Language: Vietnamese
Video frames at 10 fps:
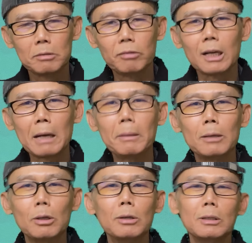phải cảm ơn
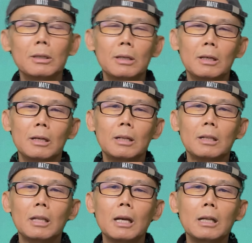tôi,
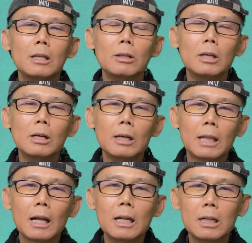thì thường thường người
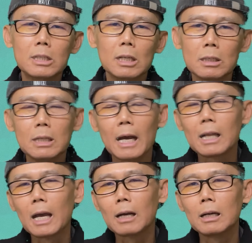ta lịch sự nhã
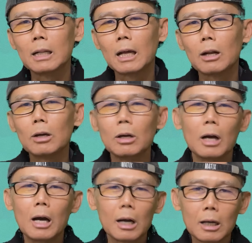nhặn, người ta nói
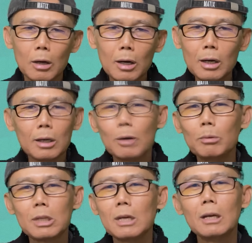có, không
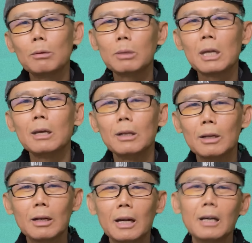có chi, không có chi
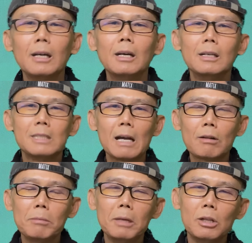đó. Sau
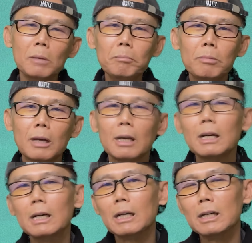khi mình giúp cái
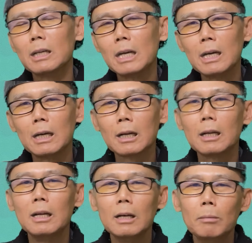người kia đó
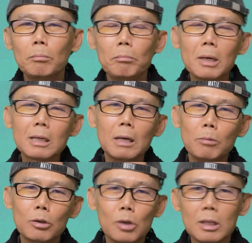bất kỳ
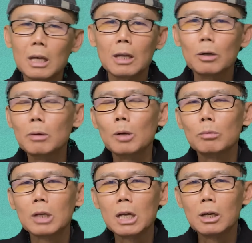một chuyện gì, đúng không,
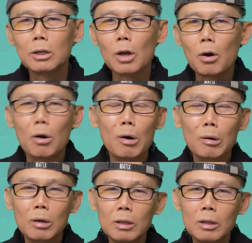khiêng đồ